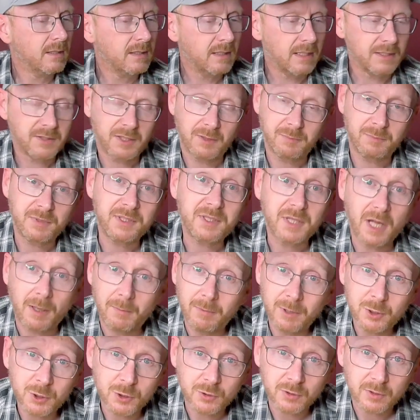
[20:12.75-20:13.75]
das hat mich
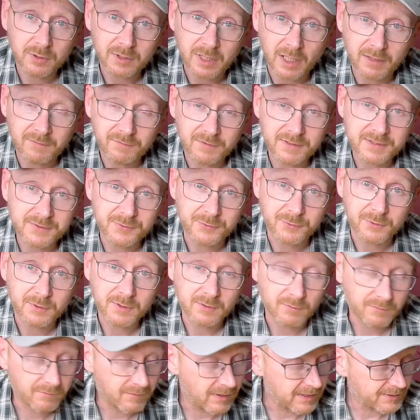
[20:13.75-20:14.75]
damals schon total
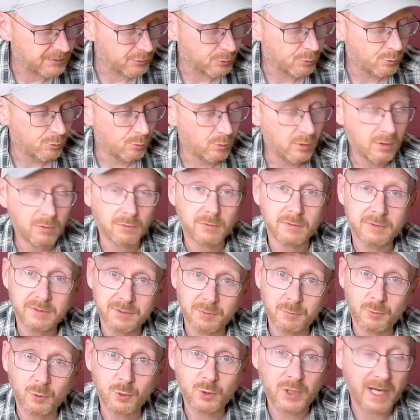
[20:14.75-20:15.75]
verzückt und war so cool und
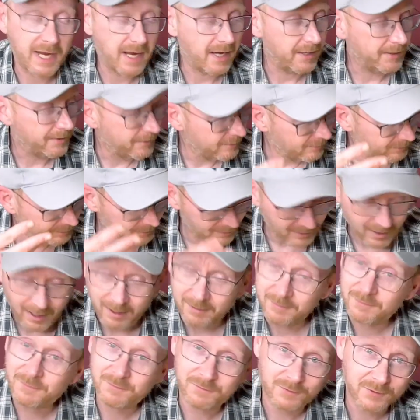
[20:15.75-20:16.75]
so modern. Und
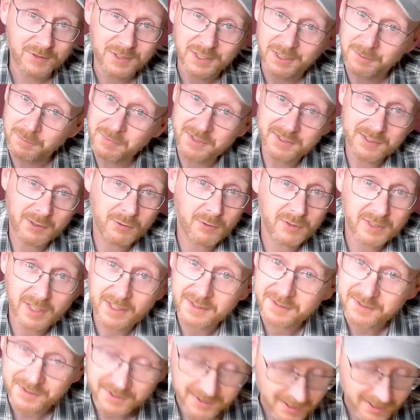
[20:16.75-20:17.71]
von ihm ist auch das.